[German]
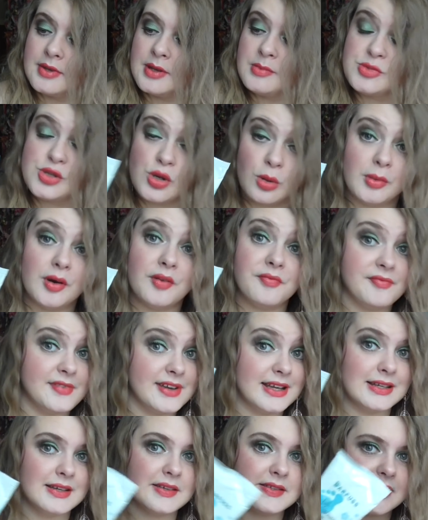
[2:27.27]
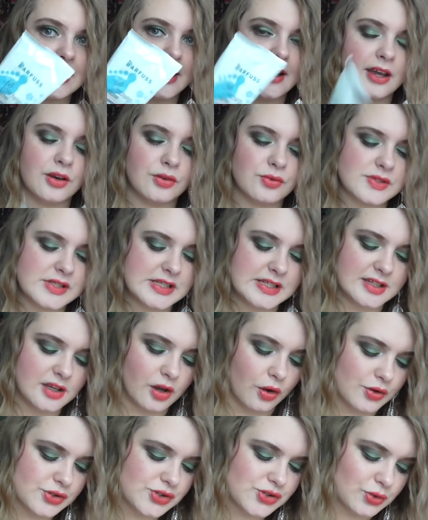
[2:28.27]
Im Sommer wirklich sehr gern. Nur sind die
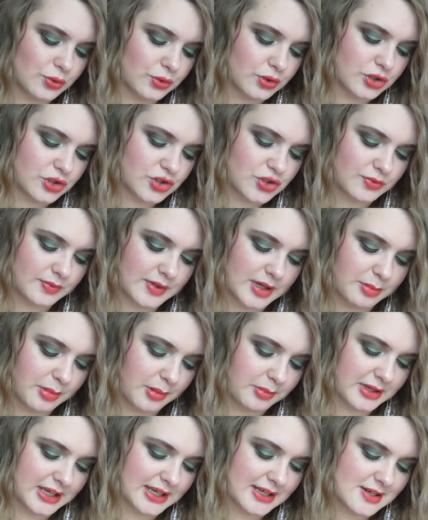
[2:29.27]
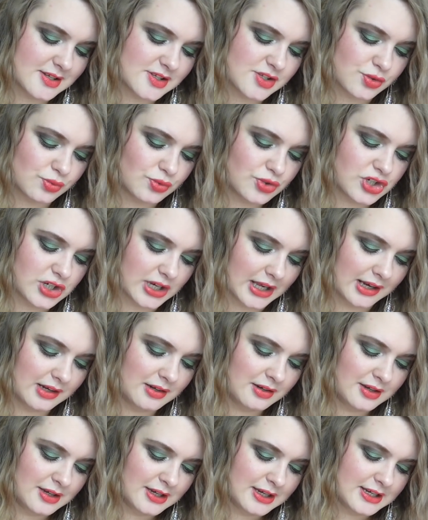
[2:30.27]
austrocknet schon wieder. Bei mir geht das so
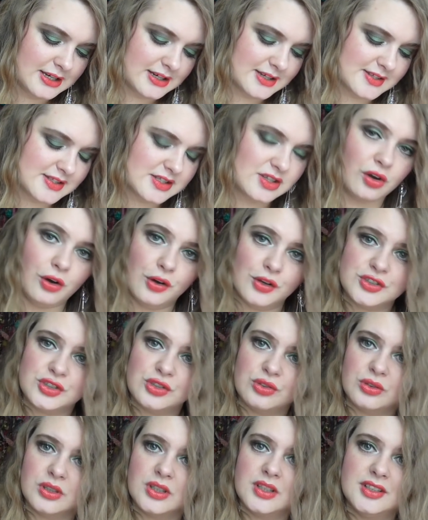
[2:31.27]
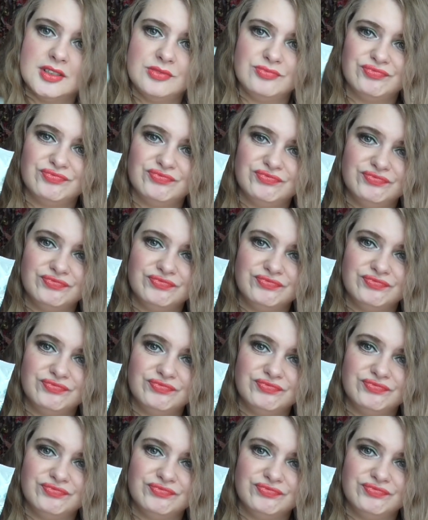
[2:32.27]
schnell, dass die austrocknen.